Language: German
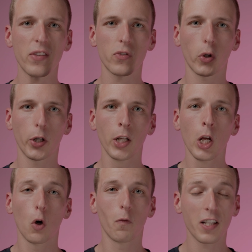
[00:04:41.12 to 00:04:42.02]
erzeugt
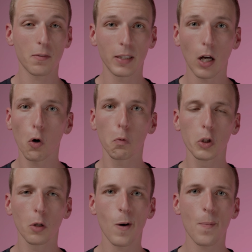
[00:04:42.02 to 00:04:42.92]
und was man auch
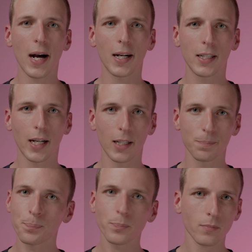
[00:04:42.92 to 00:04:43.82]
wunderbar machen
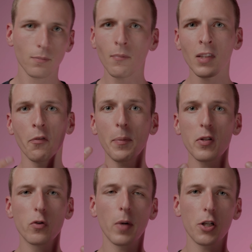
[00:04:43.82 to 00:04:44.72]
kann, wenn
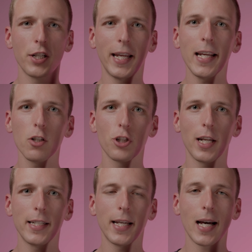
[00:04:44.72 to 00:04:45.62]
man zum Beispiel
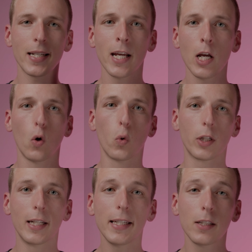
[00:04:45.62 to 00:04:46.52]
Gegenstände hat
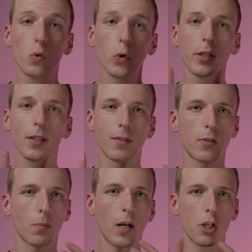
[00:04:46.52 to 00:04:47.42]
oder Licht durch
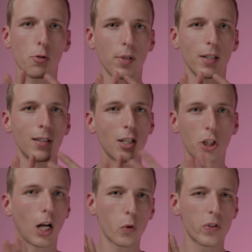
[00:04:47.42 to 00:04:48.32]
zum Beispiel eine
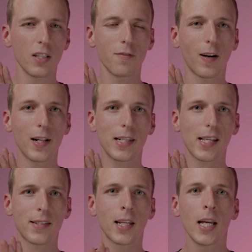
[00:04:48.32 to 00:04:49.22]
Jalousie fallen
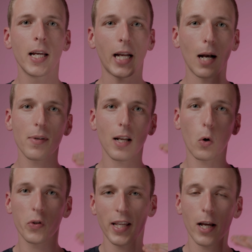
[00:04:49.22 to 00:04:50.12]
lässt, kann man
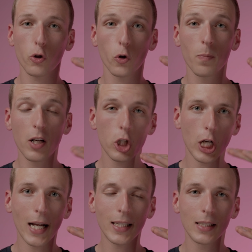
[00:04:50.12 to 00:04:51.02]
auch sehr schön mit
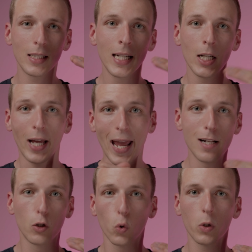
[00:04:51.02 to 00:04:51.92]
Schatten
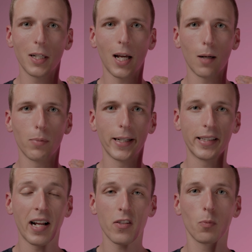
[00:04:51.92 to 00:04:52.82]
hell-dunkel
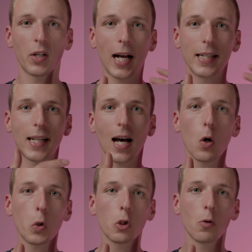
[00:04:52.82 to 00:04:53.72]
arbeiten. Also man kann da
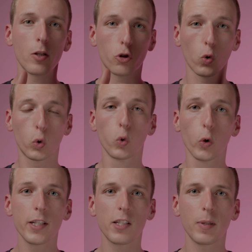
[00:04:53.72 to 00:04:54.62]
auch nochmal
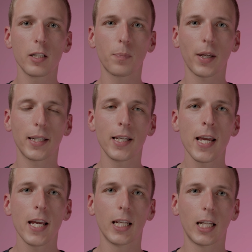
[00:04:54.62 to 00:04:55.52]
Struktur ins Bild bringen,
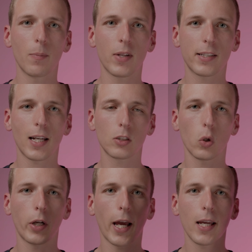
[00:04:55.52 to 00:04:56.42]
indem man sagt,
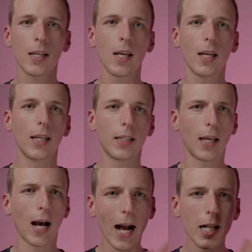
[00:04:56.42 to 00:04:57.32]
okay,
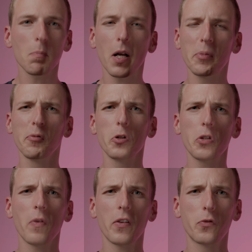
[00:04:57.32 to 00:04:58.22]
ich halte mal
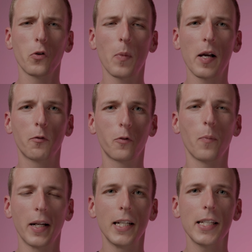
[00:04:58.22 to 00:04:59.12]
bewusst was vor mein, vor
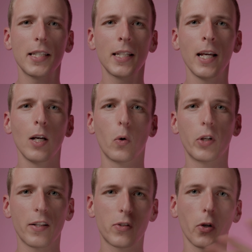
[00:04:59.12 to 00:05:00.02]
mein Licht
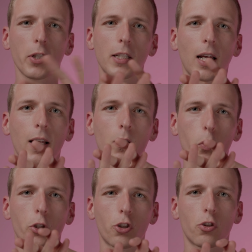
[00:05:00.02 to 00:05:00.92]
und erzeuge da
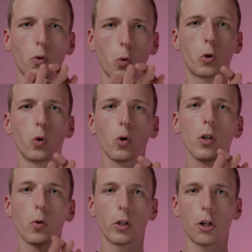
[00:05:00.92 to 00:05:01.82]
durch
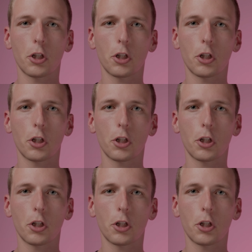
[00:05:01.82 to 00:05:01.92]
Struktur oder